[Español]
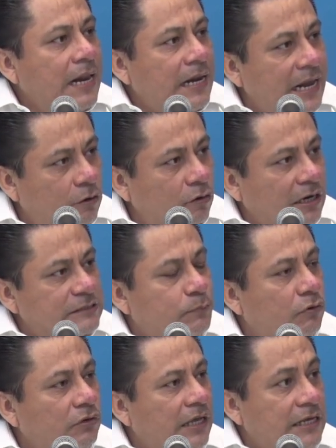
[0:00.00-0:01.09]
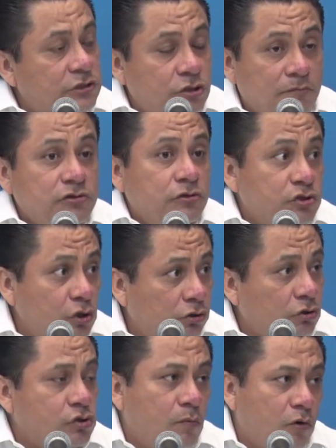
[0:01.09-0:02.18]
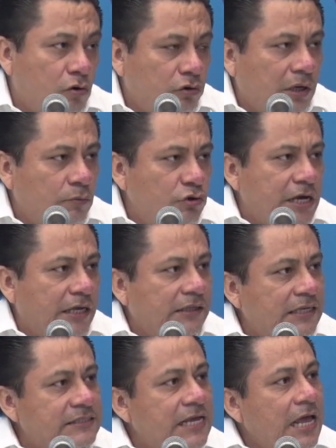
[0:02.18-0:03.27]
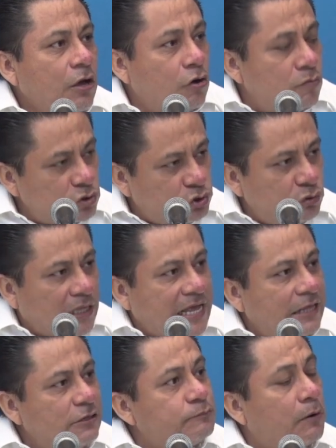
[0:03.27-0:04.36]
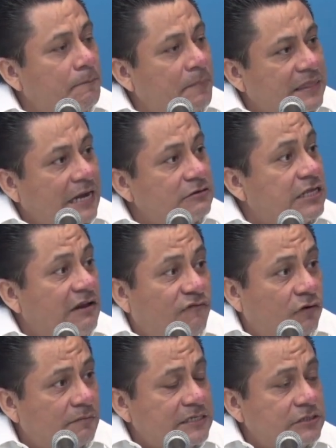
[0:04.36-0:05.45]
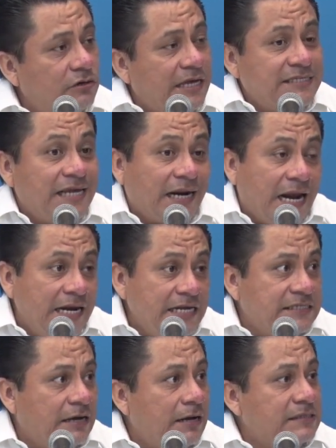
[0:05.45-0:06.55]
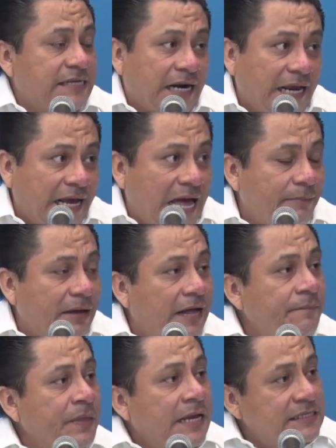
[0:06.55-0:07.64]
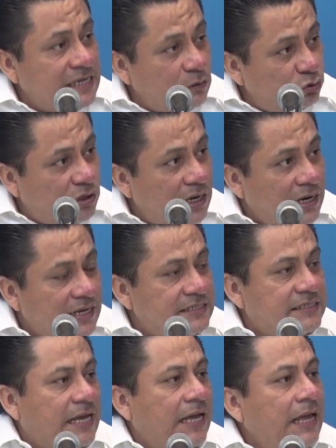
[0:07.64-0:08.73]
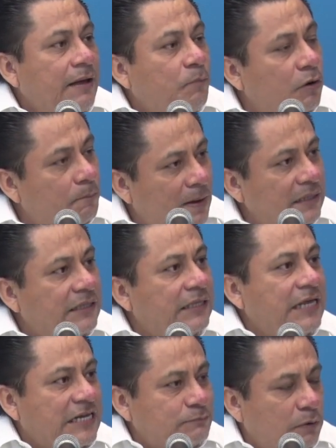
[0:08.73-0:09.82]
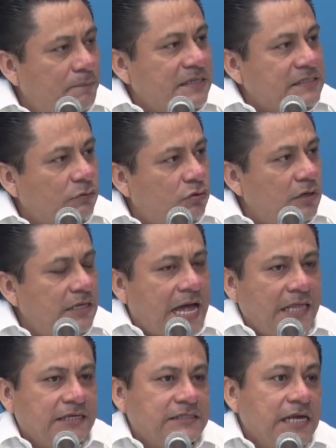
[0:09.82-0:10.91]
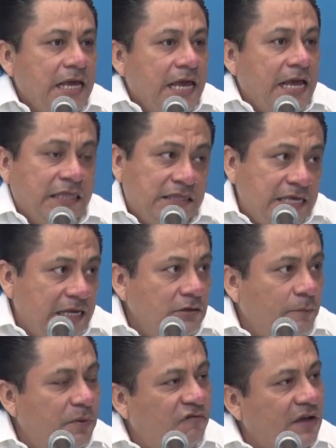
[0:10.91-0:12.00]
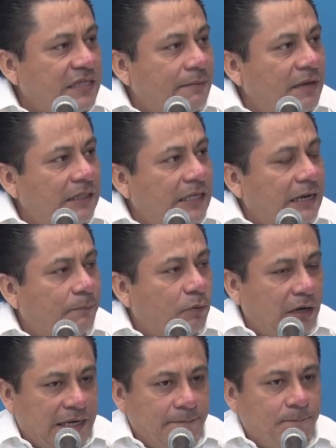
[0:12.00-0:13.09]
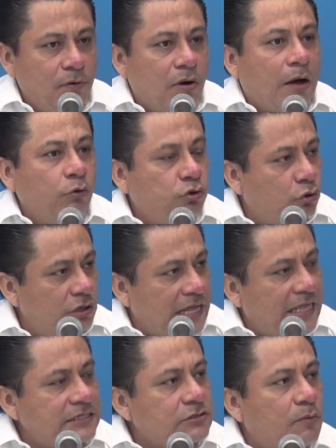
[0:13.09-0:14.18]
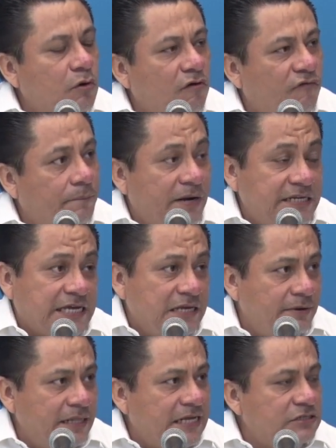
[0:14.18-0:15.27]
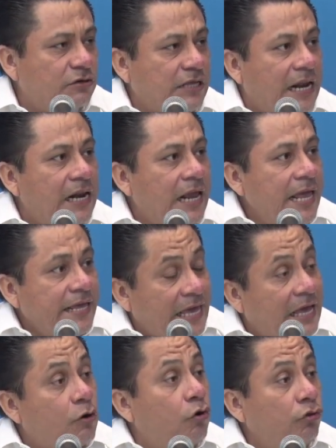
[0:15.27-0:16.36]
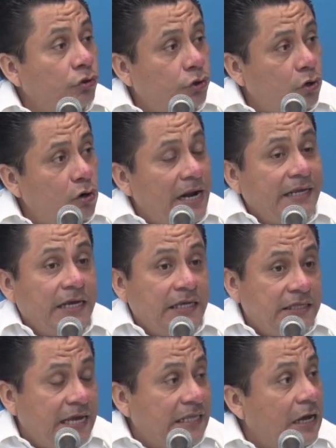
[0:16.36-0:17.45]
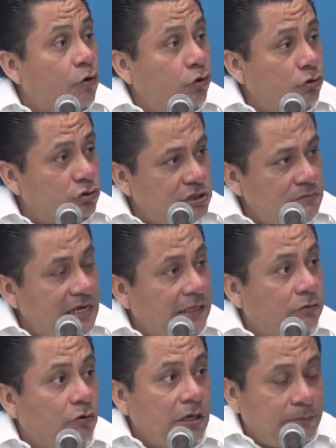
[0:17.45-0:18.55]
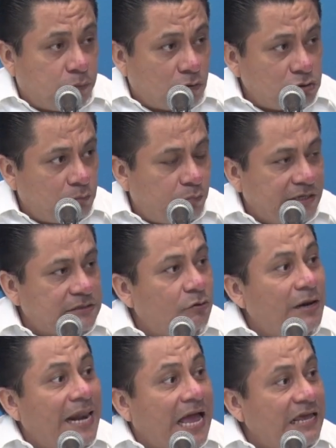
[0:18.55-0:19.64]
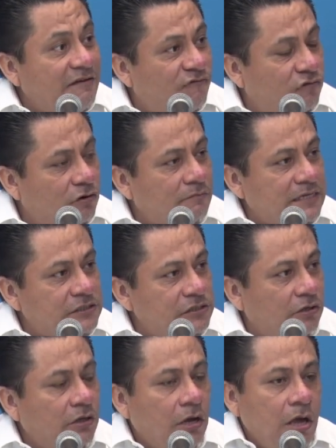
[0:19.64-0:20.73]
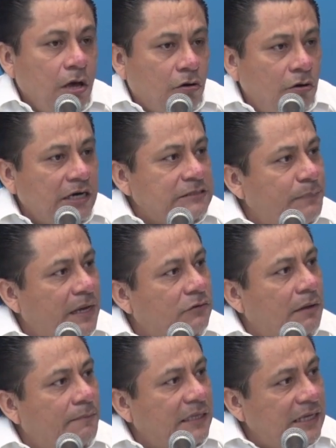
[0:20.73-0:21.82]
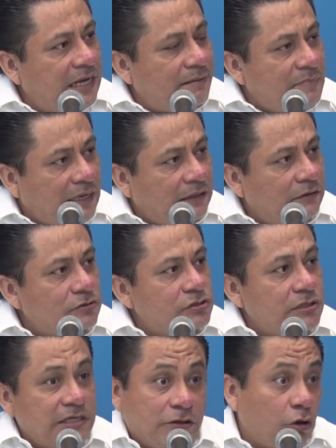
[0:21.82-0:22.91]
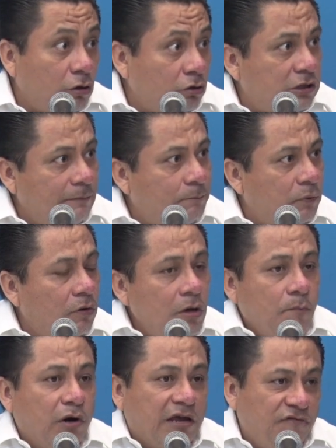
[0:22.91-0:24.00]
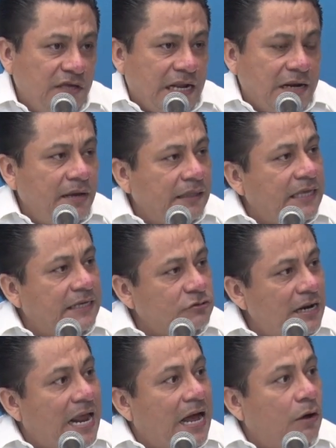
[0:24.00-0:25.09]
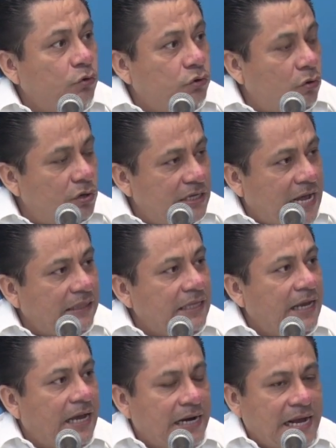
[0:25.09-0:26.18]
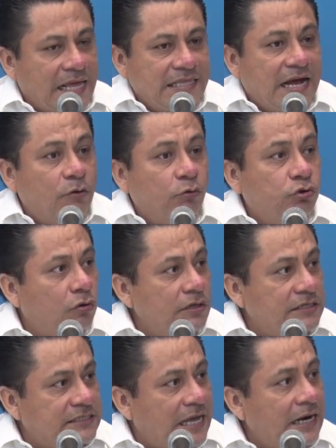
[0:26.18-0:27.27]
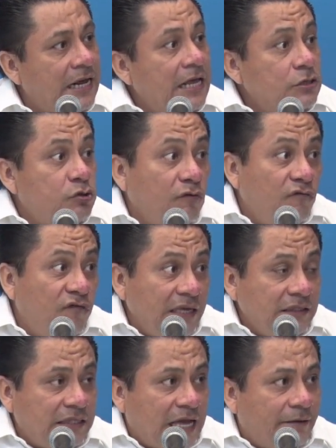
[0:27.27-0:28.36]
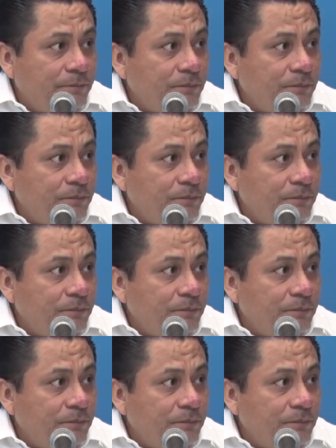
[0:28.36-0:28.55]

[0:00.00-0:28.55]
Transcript: le corresponde y somos nosotros como contribuyentes, como ciudadanos, propietarios de la información que se realiza, se recaba, se utiliza por parte de las propias autoridades. Entiendo perfectamente que, por ejemplo, autoridades como COFEPRIS a nivel nacional que controlan y tienen conocimiento y, por supuesto, la información con respecto a medicamentos de todo tipo, porque finalmente son la autoridad encargada de autorizar su venta